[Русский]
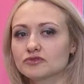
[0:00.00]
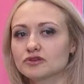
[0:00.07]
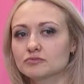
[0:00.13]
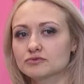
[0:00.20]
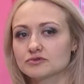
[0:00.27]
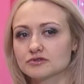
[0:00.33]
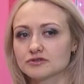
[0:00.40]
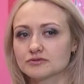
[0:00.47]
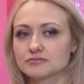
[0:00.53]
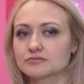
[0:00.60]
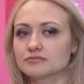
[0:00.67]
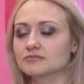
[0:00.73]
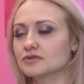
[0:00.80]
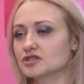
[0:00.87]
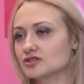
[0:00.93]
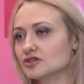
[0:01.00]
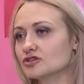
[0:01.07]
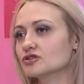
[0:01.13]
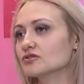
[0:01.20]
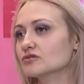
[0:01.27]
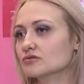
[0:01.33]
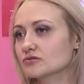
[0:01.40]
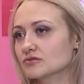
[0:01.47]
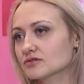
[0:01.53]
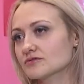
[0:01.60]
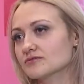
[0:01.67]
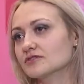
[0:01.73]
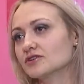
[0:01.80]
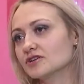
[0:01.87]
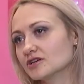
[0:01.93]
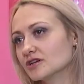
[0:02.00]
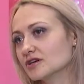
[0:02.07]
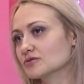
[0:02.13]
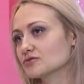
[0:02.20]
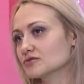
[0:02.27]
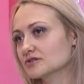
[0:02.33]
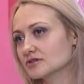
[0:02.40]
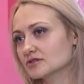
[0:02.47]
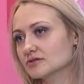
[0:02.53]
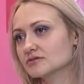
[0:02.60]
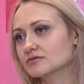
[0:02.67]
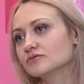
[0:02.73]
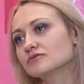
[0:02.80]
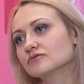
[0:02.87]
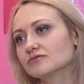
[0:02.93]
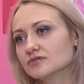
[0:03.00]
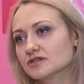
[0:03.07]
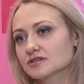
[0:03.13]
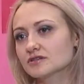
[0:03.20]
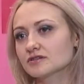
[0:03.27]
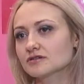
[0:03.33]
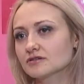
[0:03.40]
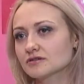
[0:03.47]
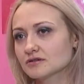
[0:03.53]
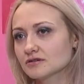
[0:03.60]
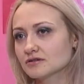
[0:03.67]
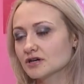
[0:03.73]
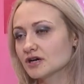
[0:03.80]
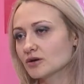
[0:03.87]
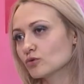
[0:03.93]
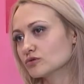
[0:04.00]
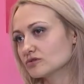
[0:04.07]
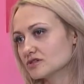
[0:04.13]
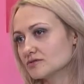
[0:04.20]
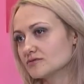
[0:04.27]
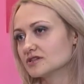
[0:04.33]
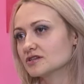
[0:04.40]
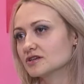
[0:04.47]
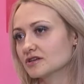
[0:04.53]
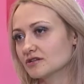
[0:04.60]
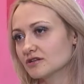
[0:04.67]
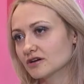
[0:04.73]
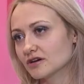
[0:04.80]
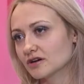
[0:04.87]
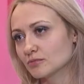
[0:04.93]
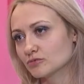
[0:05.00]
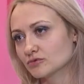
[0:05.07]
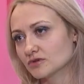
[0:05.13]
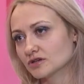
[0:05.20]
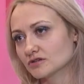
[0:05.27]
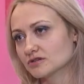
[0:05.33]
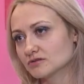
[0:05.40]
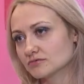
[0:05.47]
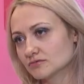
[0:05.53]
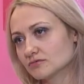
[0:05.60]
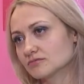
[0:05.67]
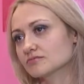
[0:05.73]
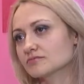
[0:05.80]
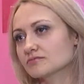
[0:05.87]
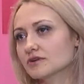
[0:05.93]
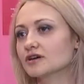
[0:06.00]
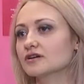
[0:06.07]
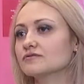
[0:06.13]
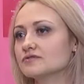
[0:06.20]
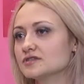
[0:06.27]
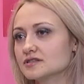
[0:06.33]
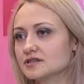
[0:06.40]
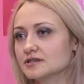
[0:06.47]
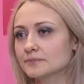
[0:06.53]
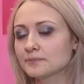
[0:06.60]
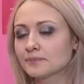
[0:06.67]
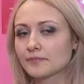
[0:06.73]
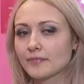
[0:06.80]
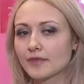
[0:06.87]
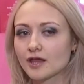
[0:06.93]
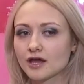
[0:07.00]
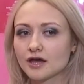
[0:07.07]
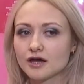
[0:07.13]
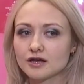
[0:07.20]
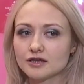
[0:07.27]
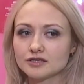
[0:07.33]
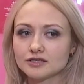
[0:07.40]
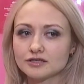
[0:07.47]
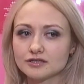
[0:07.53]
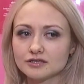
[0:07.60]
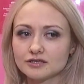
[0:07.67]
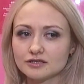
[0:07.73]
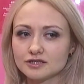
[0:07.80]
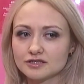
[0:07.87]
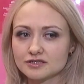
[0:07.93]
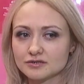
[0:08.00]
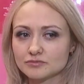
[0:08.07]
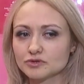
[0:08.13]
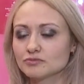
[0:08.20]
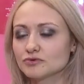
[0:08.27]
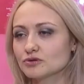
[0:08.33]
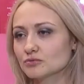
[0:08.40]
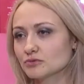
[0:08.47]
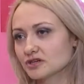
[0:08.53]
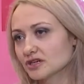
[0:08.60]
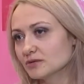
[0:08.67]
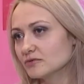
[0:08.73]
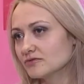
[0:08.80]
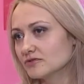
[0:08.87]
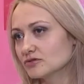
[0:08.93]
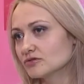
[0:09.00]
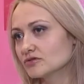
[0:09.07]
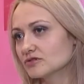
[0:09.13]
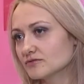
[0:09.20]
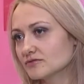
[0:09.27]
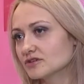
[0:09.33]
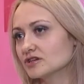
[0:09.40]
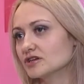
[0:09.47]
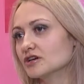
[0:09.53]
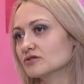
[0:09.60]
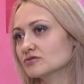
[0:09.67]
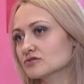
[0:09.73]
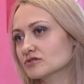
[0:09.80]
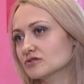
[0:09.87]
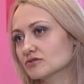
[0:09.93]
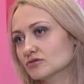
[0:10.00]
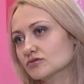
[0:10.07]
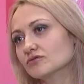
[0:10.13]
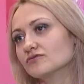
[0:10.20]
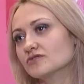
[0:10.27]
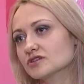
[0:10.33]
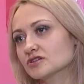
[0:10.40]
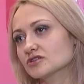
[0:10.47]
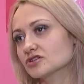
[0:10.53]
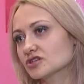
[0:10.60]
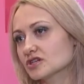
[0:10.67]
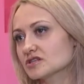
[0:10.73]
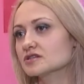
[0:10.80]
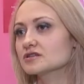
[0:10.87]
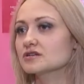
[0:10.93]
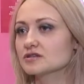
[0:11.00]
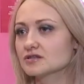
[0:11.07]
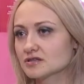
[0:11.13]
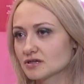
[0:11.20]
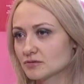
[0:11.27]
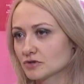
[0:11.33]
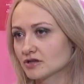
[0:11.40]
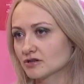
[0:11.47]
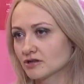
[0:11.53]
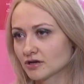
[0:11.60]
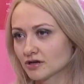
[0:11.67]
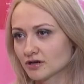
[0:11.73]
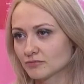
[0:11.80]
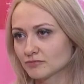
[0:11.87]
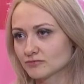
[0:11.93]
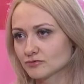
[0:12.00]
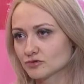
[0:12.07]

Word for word: Допустим, мастичный торт в три яруса, он весит э, от 9 килограмм у нас, ну, как и везде. А, если мы берем кремовый торт в три яруса, то он весит 6-7 килограмм.